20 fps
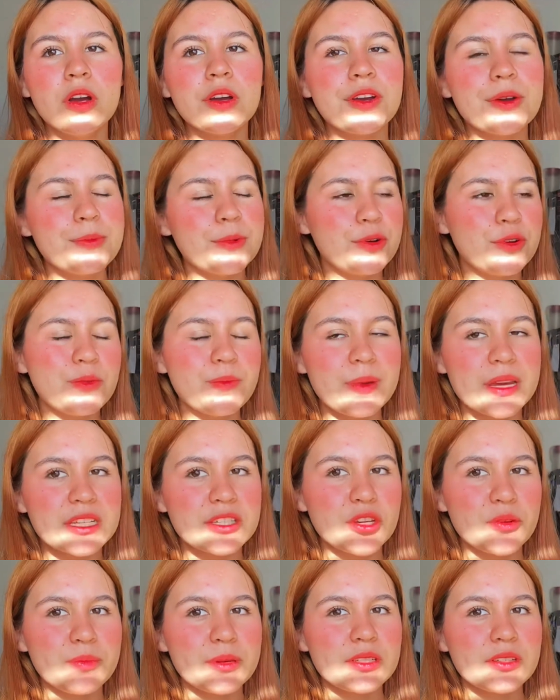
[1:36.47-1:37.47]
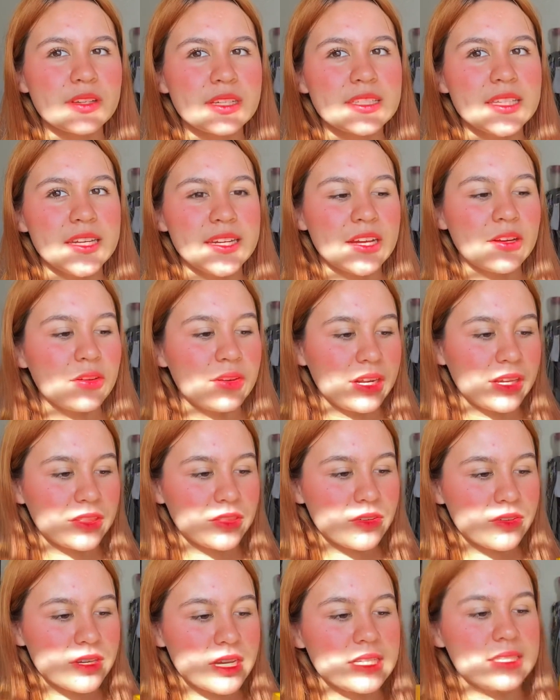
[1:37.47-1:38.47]
como un mes yo pienso que estaría
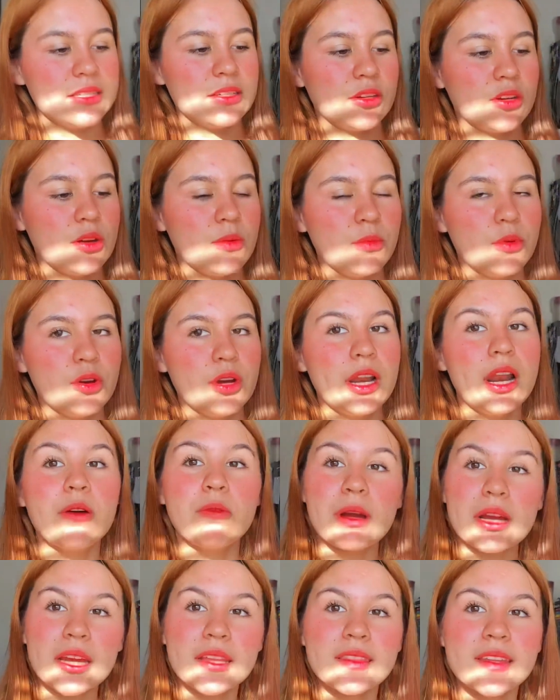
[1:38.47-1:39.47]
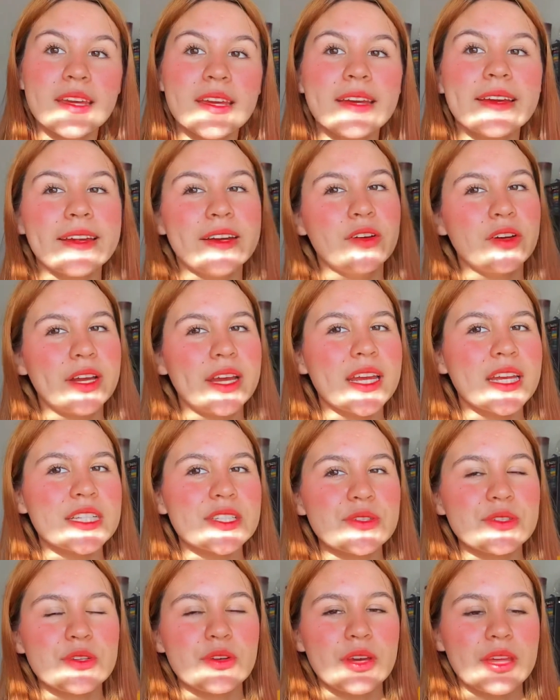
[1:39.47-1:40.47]
correcto, así como el aguacate, creo que
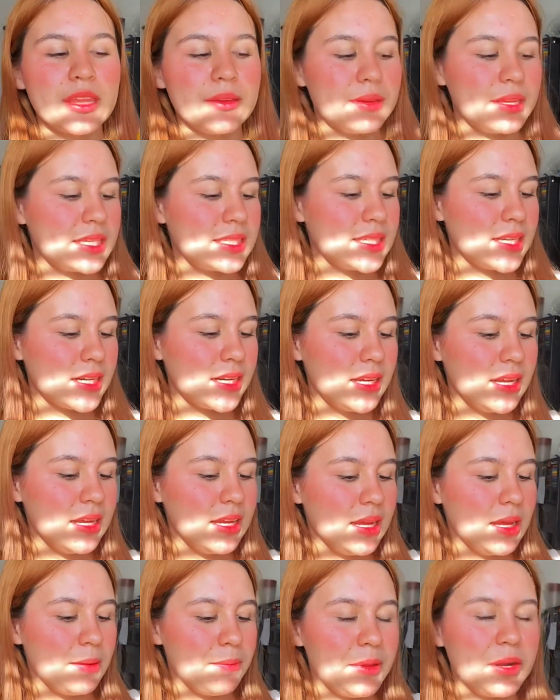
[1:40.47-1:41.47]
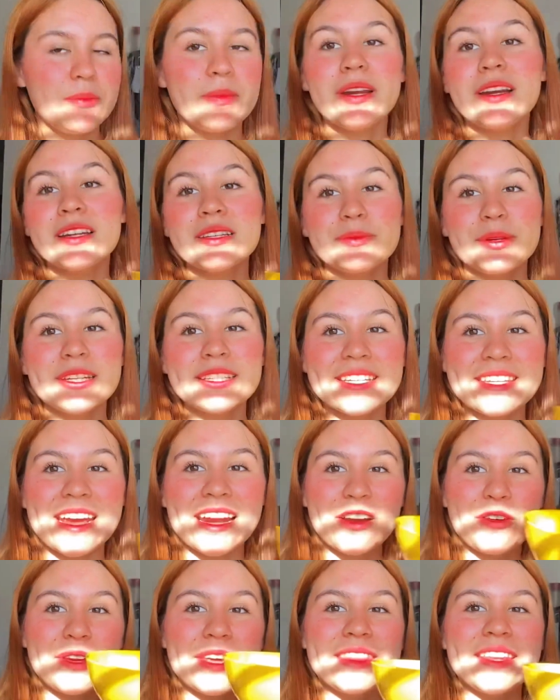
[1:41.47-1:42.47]
eso es lo que debe de ser. Pero miren, les voy a enseñar
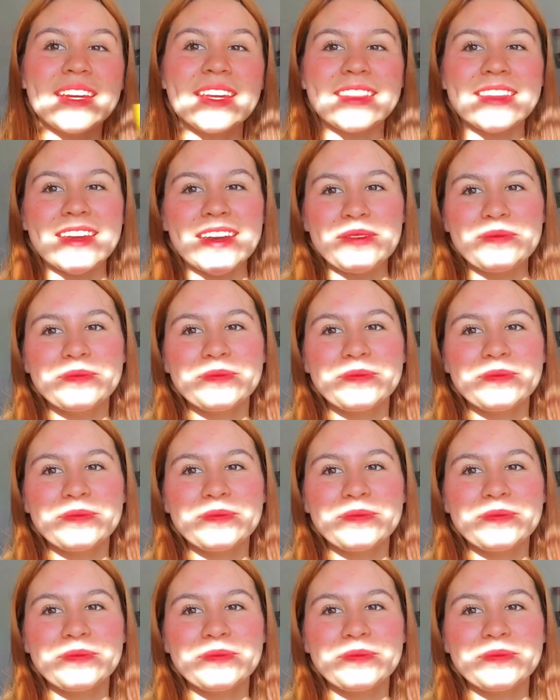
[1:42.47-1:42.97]
la hojita que tiene.